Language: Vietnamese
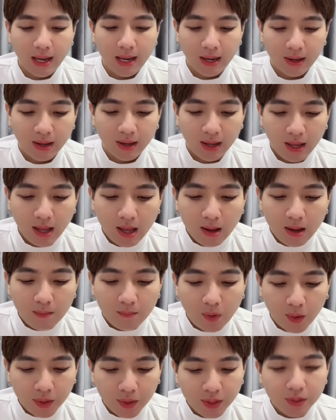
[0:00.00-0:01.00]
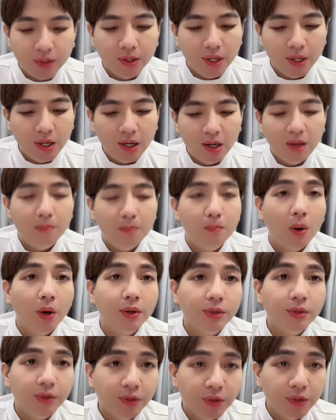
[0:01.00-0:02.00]
nha mọi người ơi
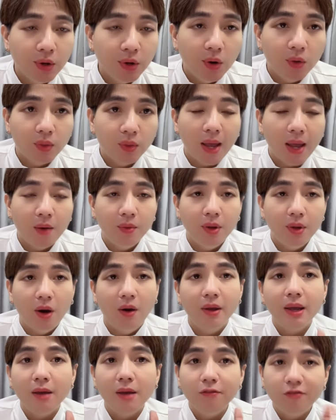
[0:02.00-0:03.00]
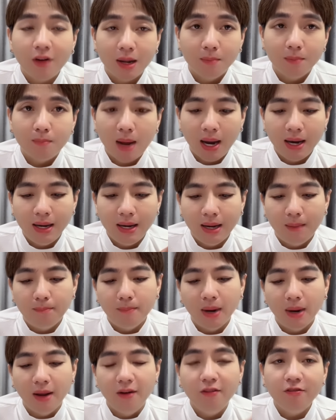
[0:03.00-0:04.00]
mọi người vô theo dõi cái fanpage là
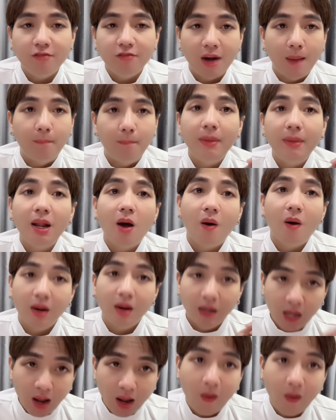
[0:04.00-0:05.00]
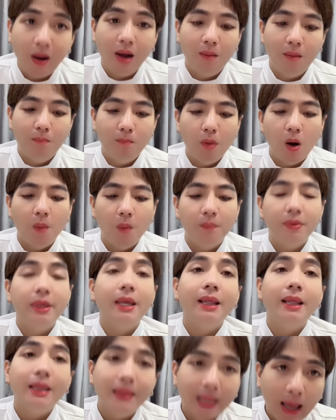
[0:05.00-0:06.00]
mỹ phẩm lon lon
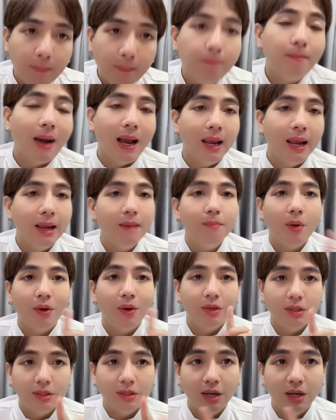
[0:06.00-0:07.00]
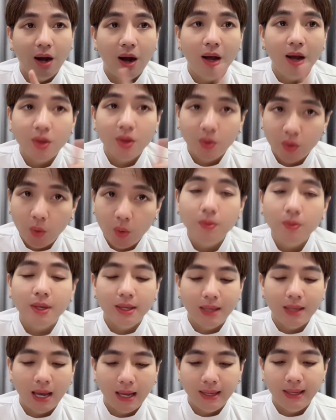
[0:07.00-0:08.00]
1987 mọi người gõ vô đúng
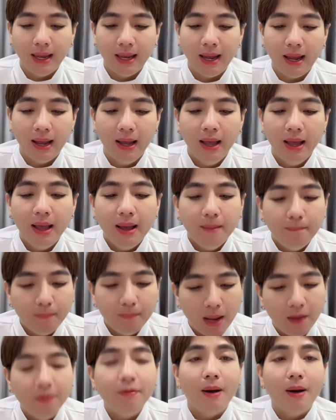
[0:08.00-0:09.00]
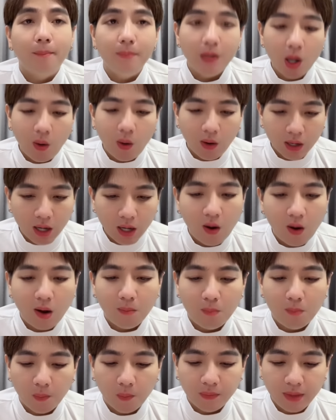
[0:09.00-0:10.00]
như vậy nha mỹ phẩm lon
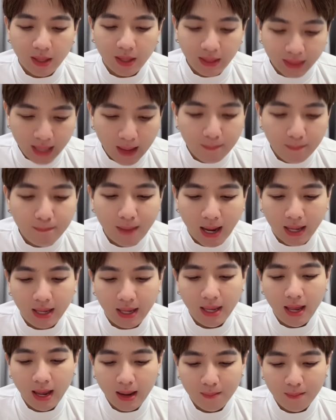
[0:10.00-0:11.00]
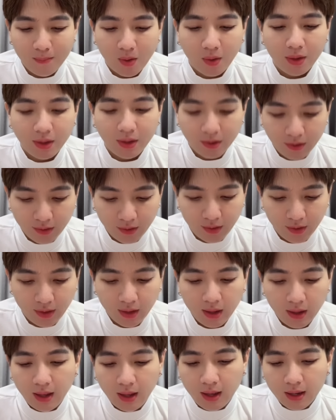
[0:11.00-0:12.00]
lon 1987 ha mọi người
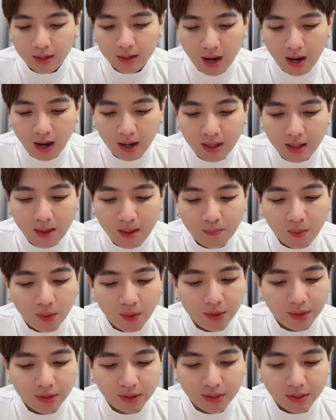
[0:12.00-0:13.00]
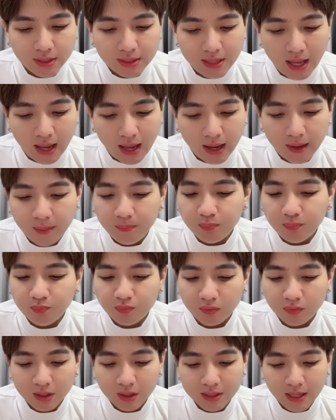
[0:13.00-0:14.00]
đó là mọi người sẽ
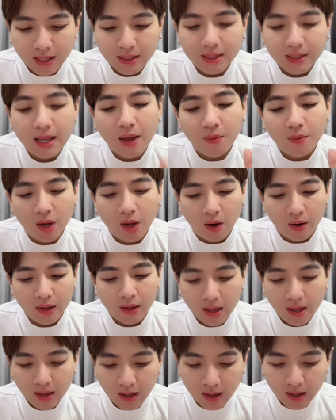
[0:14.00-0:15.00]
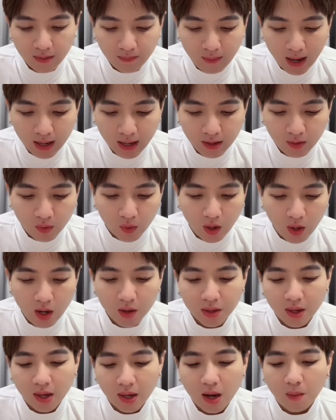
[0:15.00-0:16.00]
sẽ theo dõi cái cái bay của
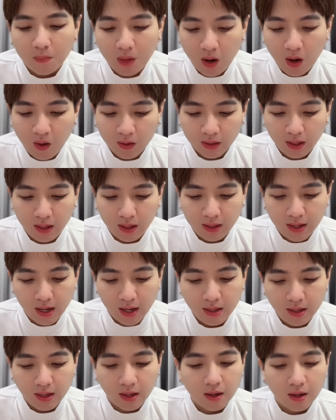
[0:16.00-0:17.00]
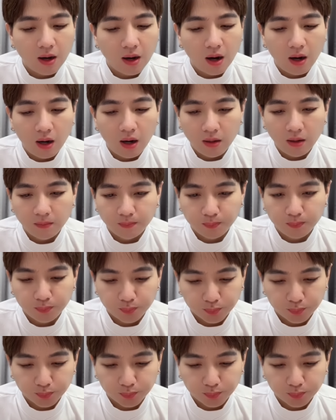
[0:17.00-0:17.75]
chị Hồng Loan đi để chị có